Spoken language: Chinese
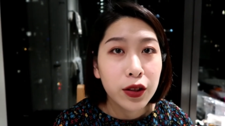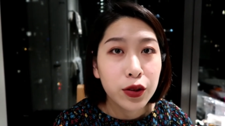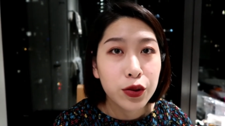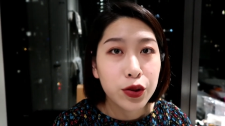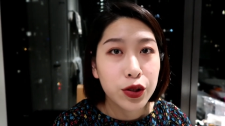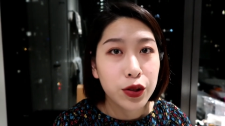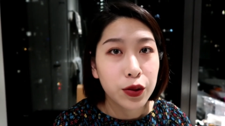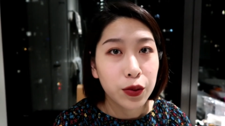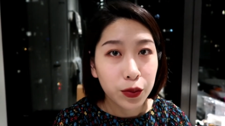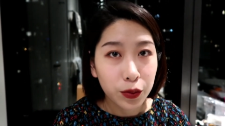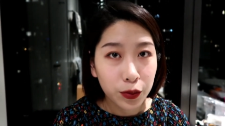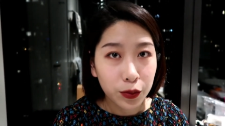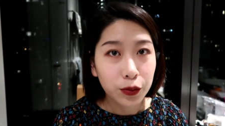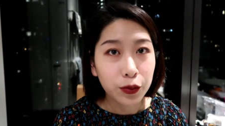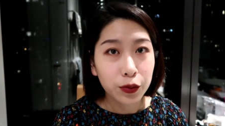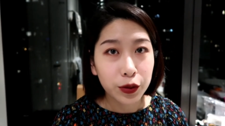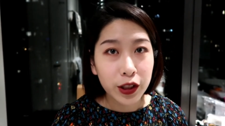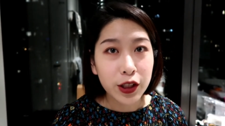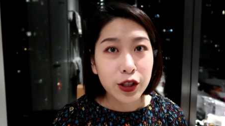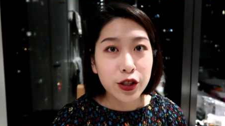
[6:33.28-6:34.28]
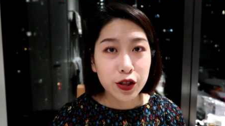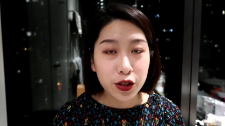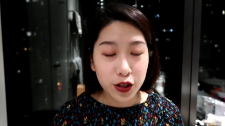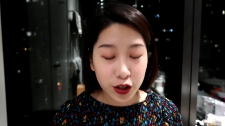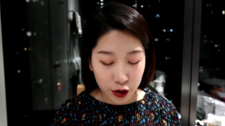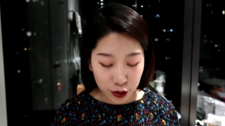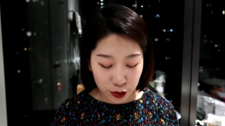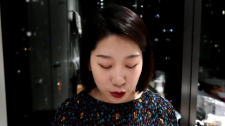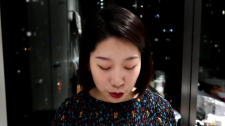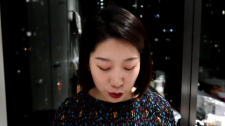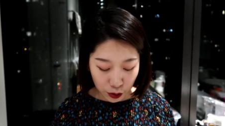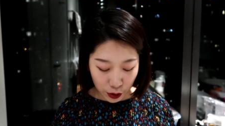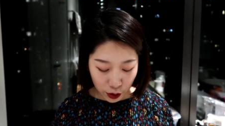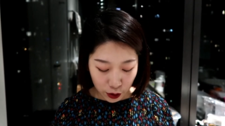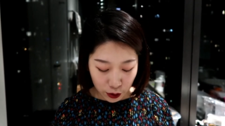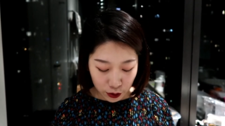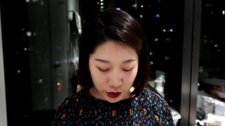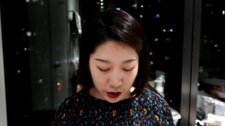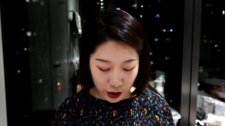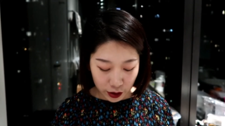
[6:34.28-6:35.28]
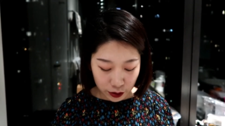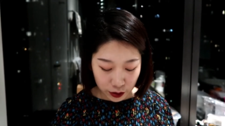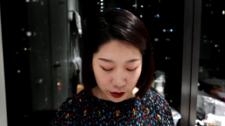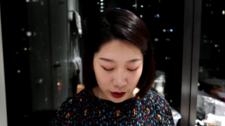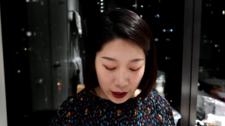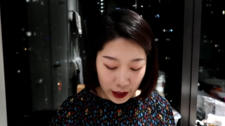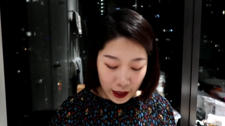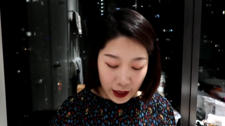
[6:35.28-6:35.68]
就是一直持续回购下去。